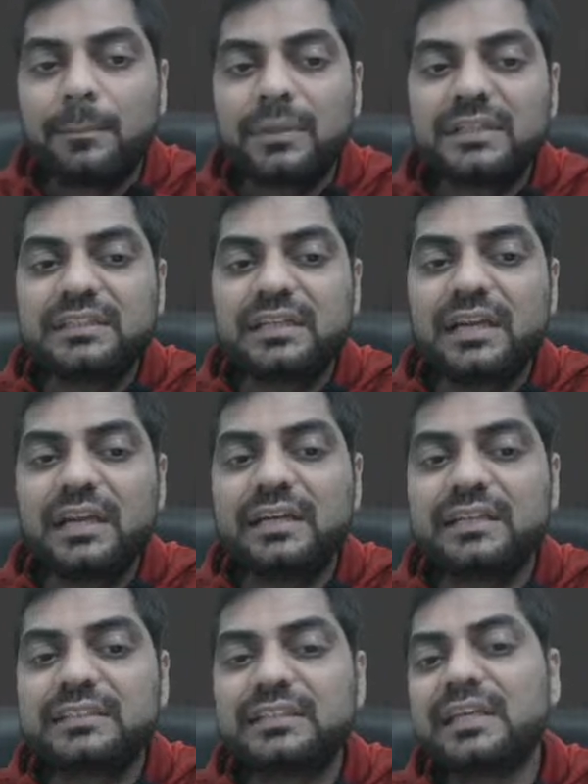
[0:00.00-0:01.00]
पर्सनल
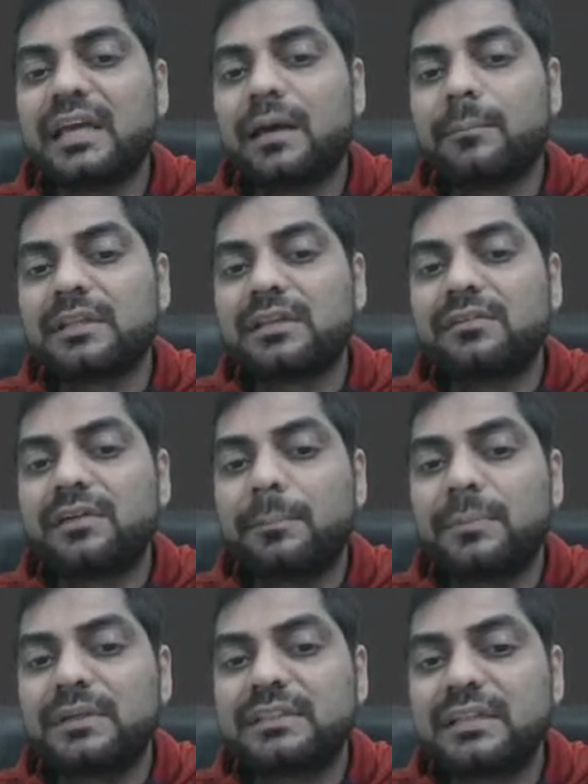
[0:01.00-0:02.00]
नीड से क्या मतलब है
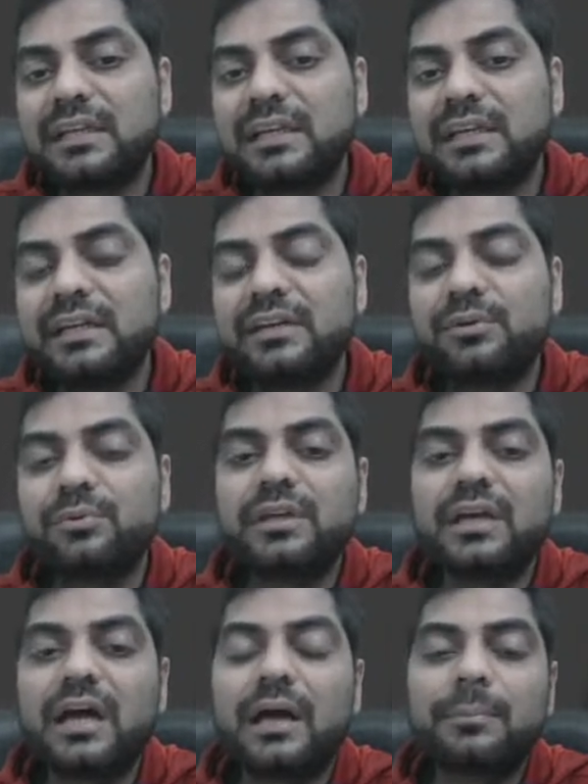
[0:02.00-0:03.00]
पर्सनल नीड
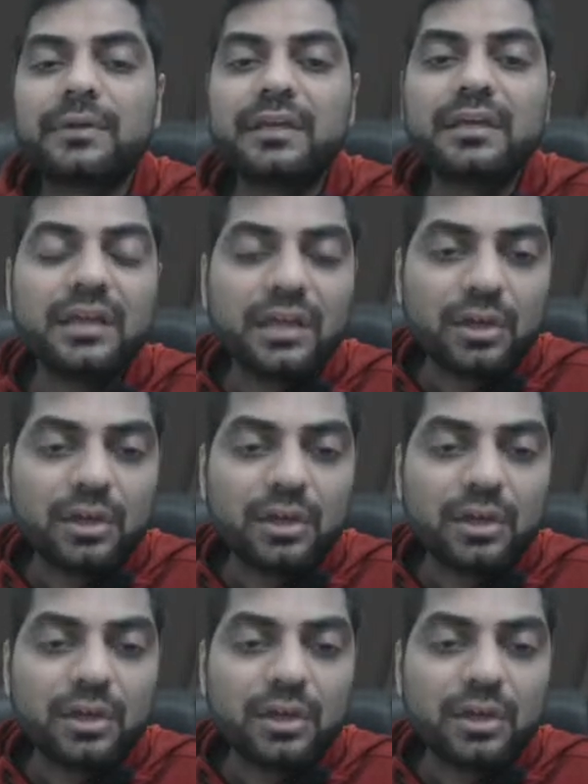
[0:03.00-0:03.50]
हुई आपकी